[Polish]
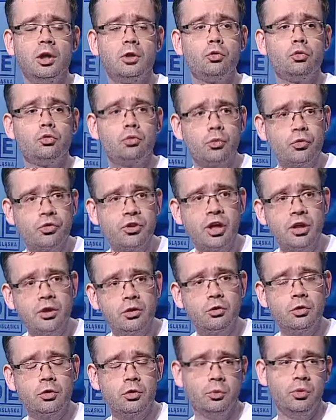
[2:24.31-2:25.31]
którzy
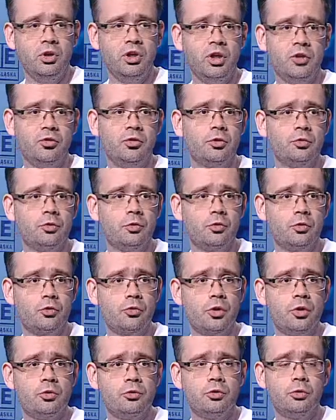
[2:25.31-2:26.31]
uznali, że komunikacja we
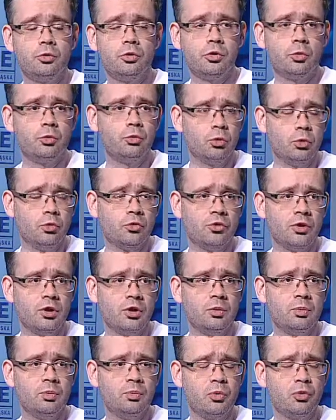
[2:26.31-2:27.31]
Wrocławiu, i to były
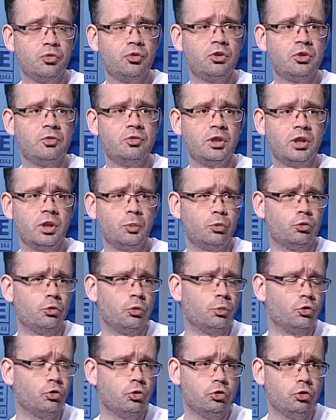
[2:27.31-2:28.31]
oceny pozytywne na
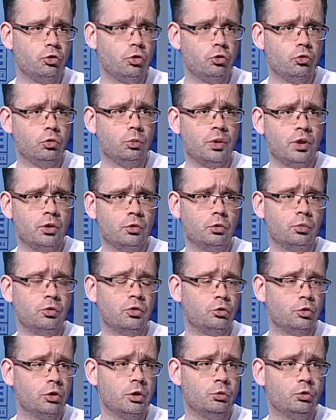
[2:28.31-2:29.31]
poziomie 60 paru,
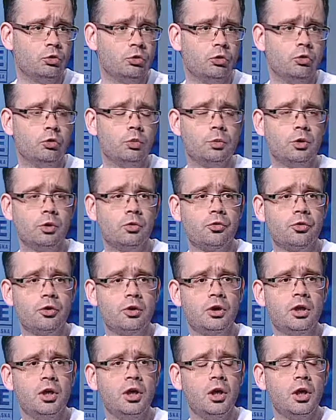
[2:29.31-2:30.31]

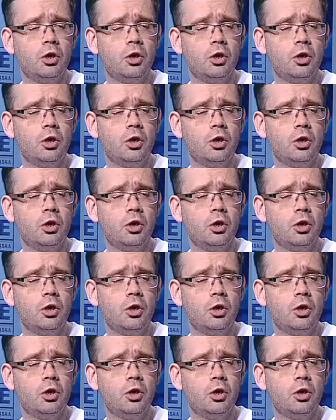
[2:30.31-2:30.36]
70%,